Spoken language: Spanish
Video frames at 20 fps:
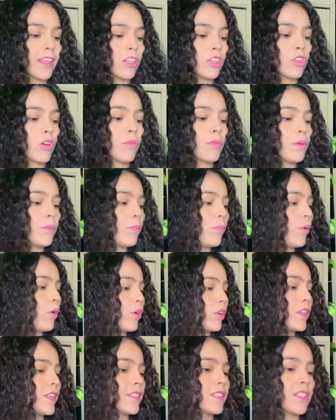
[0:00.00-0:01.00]
No me
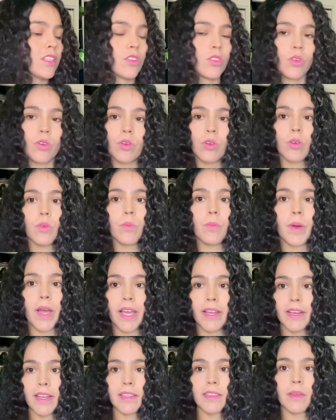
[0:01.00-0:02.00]
importa si no va
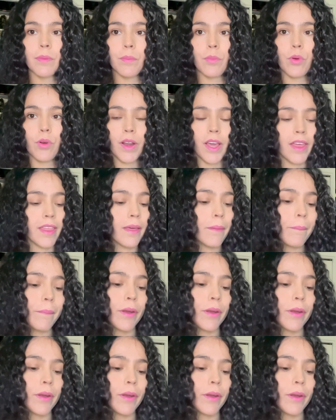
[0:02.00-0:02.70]
en la temporada,